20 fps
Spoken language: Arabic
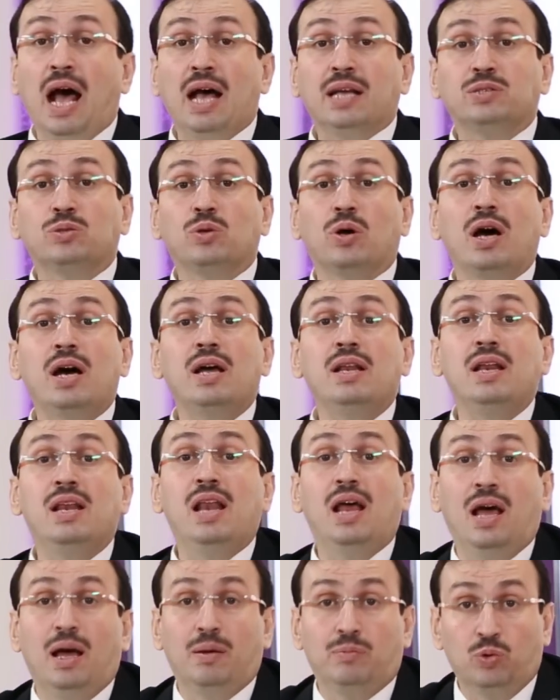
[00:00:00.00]
السؤال
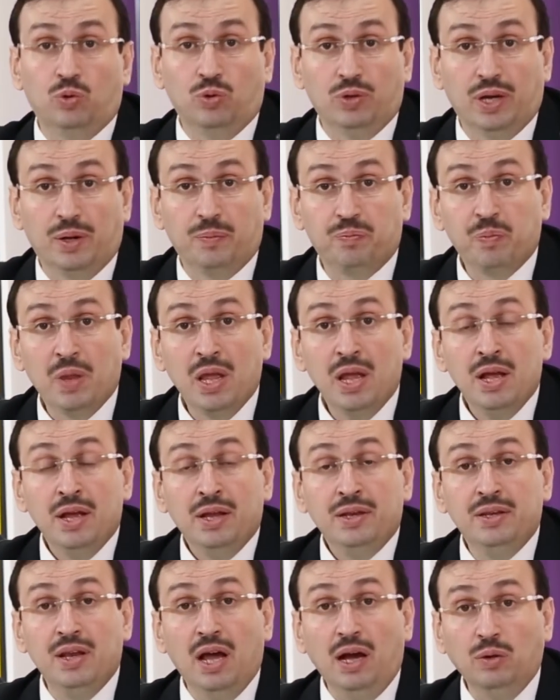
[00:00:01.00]
الهام
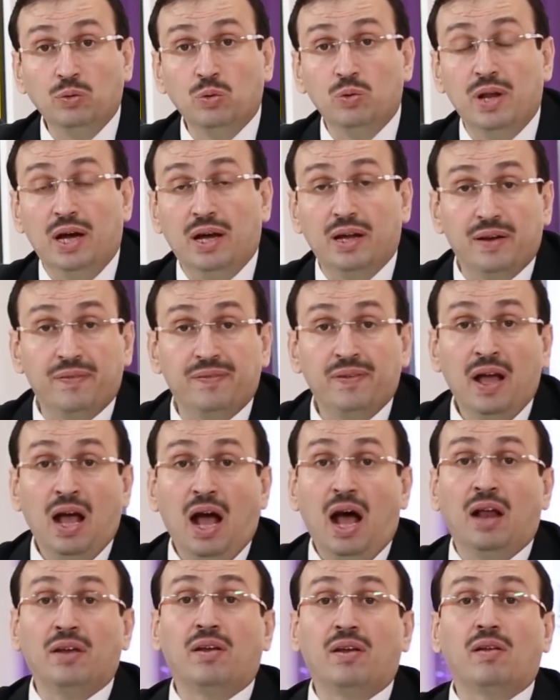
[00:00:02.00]
هنا نحن نعرف
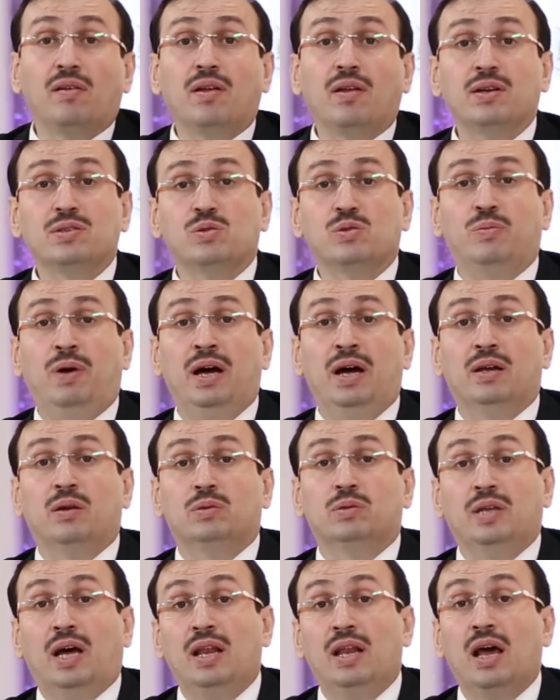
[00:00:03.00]
أن الله سبحانه
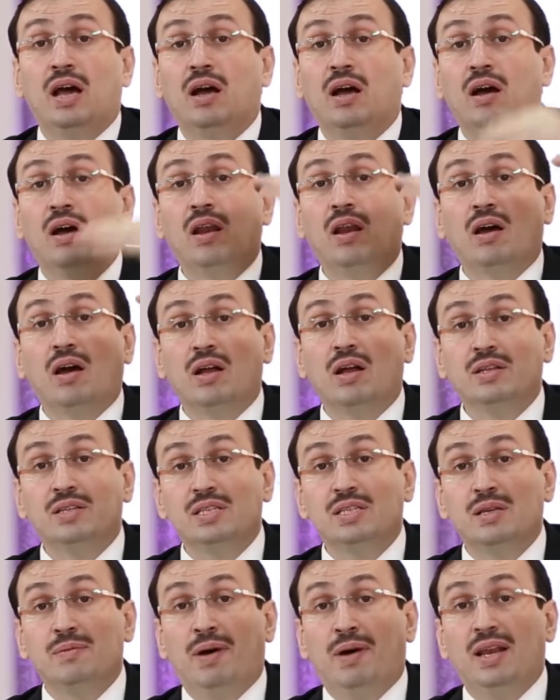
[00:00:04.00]
وتعالى خلق
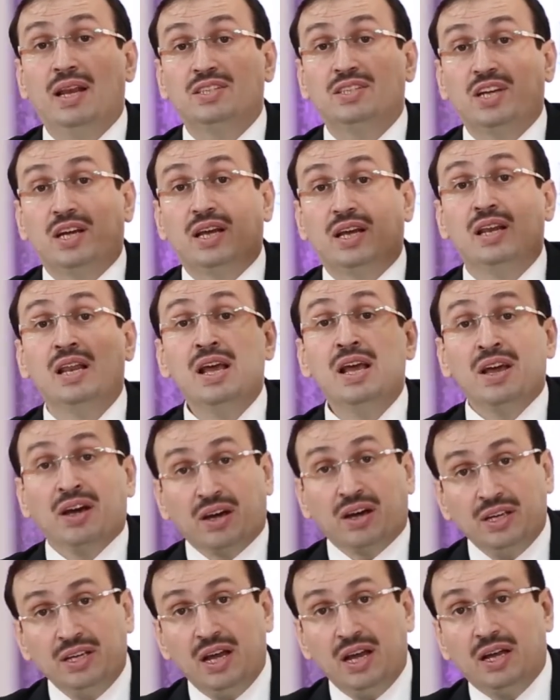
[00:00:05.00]
الجسم على شكل
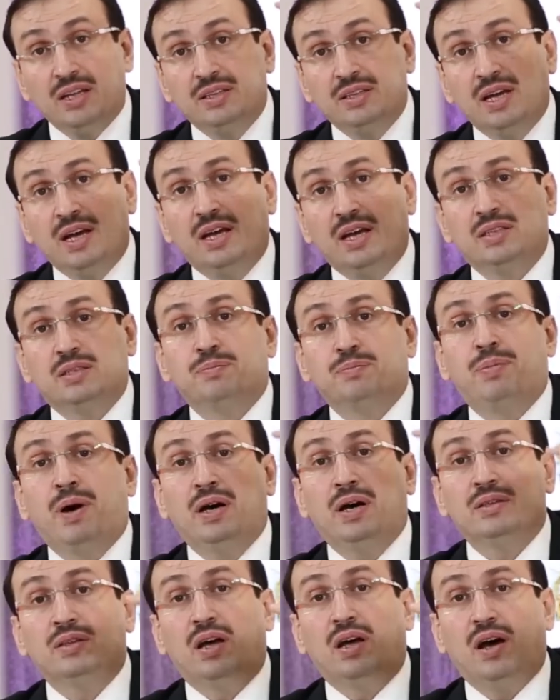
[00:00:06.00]
قيادات
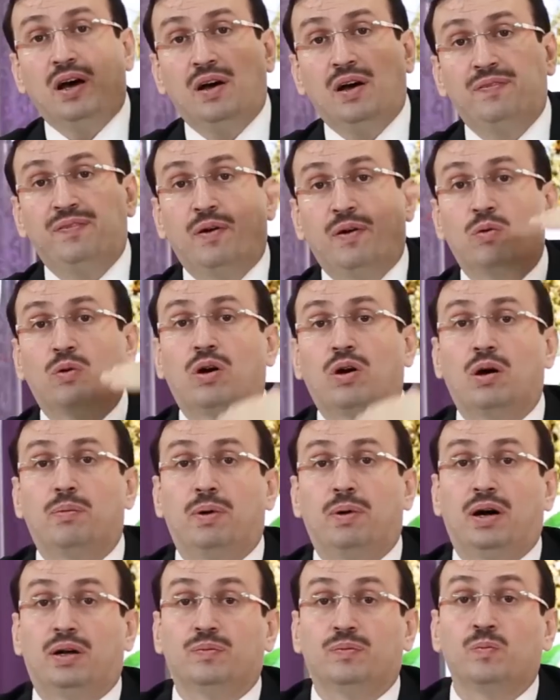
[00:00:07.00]
بعضها فوق
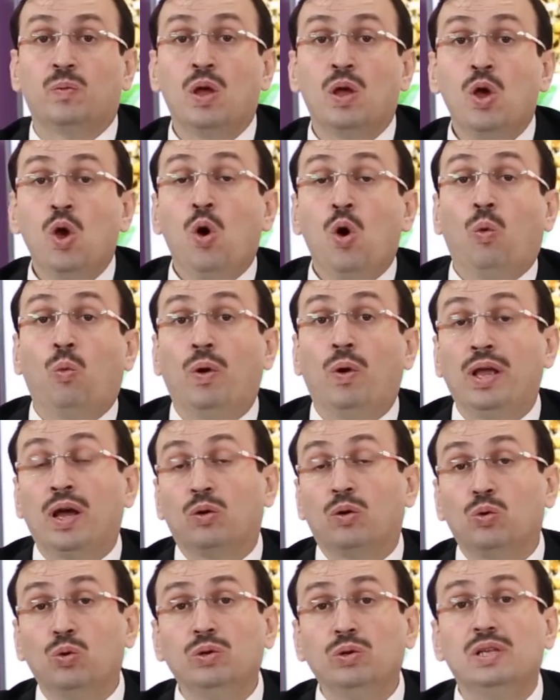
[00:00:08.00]
بعض
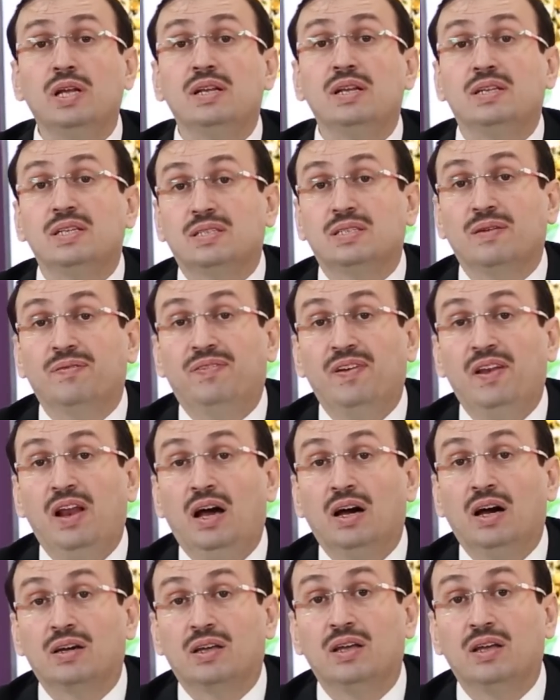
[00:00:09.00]
ويقود الجسم في
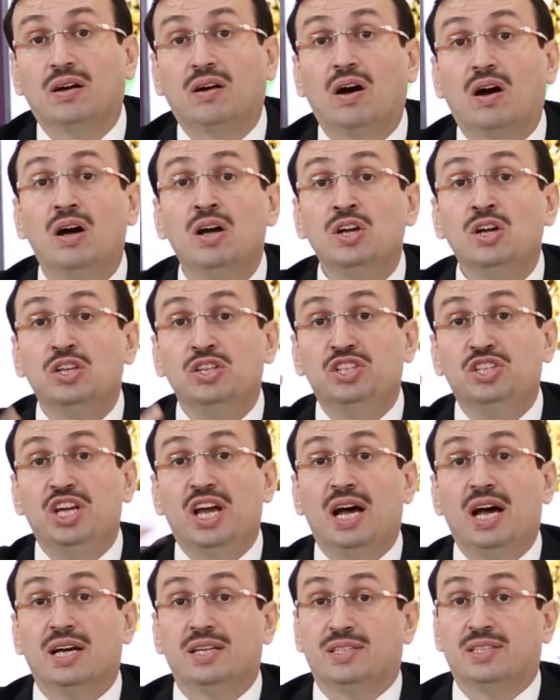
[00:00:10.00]
الحقيقة
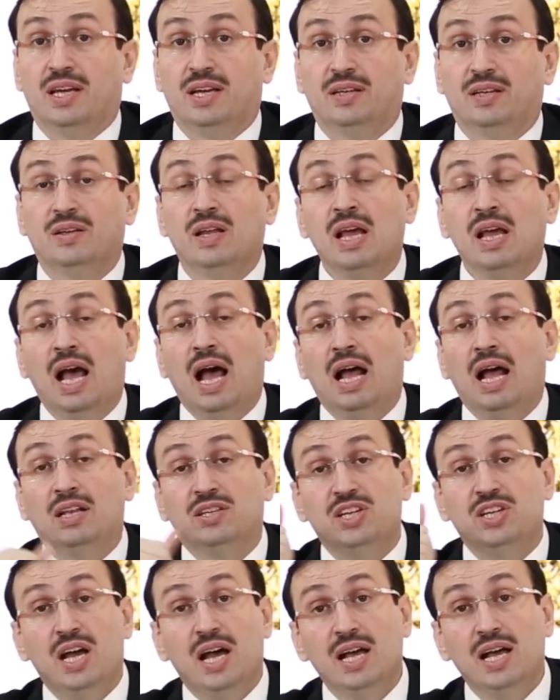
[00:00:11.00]
جهازين
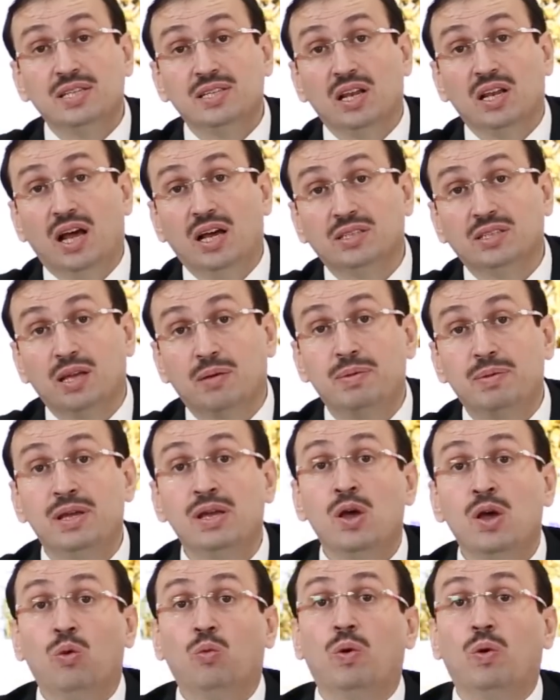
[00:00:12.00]
الجهاز
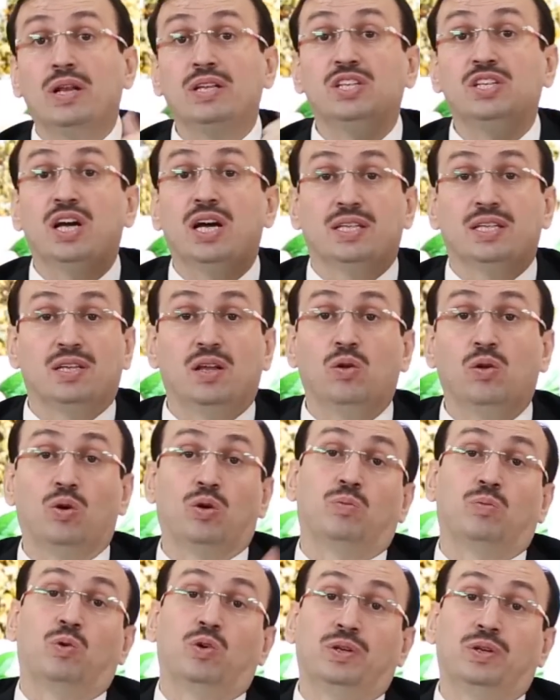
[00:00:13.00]
العصبي والجهاز
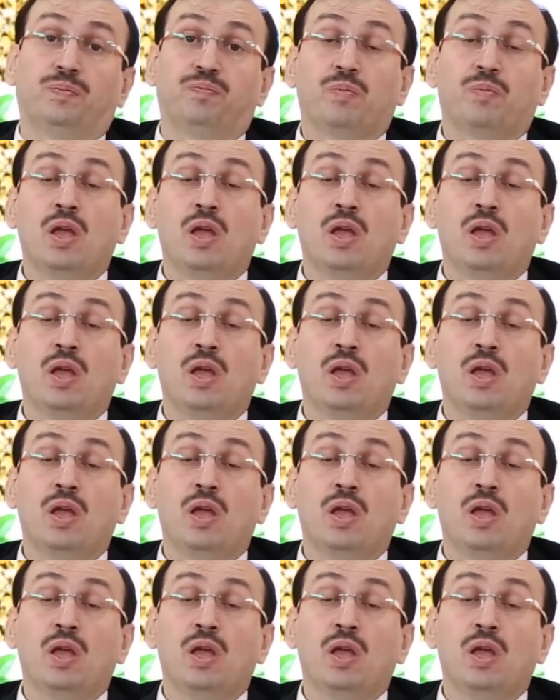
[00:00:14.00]
الهرموني